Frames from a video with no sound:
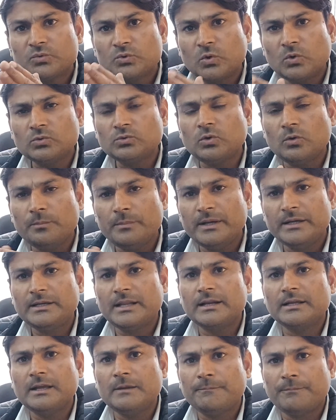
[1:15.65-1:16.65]
200
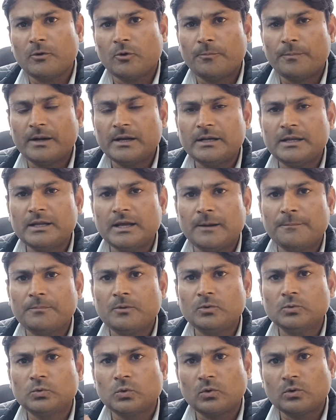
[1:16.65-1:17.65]
मीटर की प्रॉपर्टी
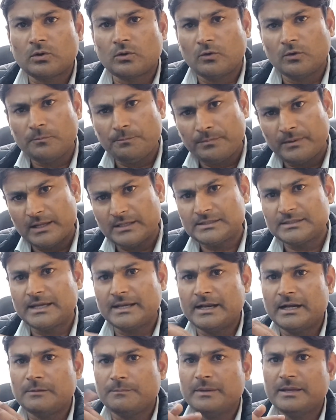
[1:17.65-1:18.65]
आपको दो करोड़ प्लस के
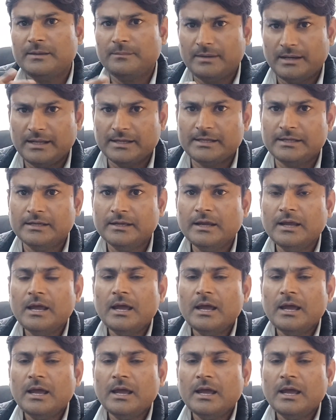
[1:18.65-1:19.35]
रेट में ही मिलेगी